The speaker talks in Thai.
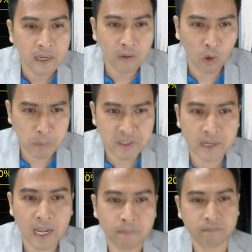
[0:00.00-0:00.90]

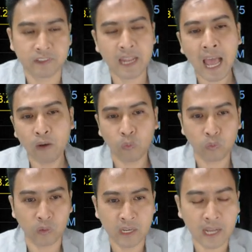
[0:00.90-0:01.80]
100% ครับจะได้ดู
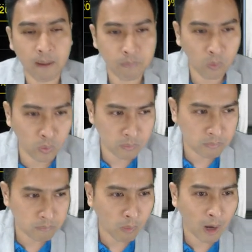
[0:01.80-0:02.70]
ตัวนี้นะครับหลุด
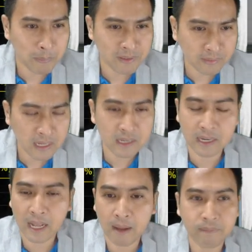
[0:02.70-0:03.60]
บ่อยไปสักนิดหนึ่ง
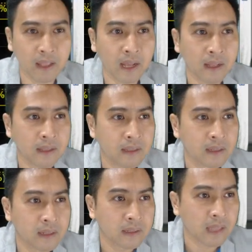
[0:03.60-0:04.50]
นะครับนะ
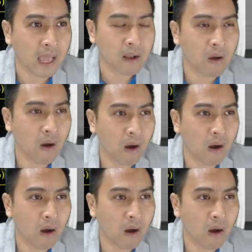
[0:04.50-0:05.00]
แต่ก็